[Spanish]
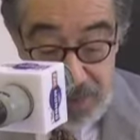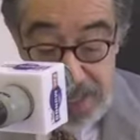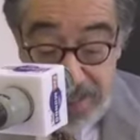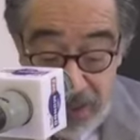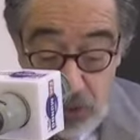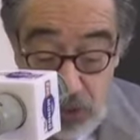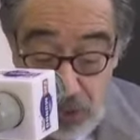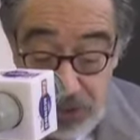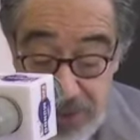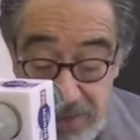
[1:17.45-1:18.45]
Y claro, hoy
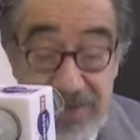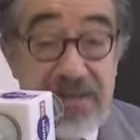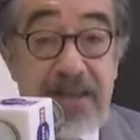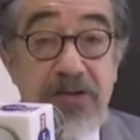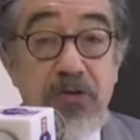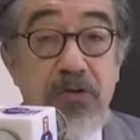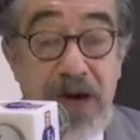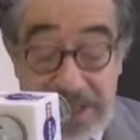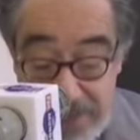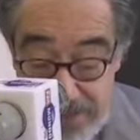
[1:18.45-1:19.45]
Leonidas Issa se
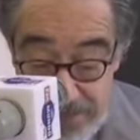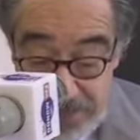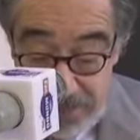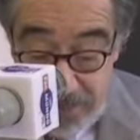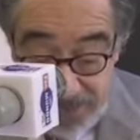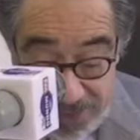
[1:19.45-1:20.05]
ufana de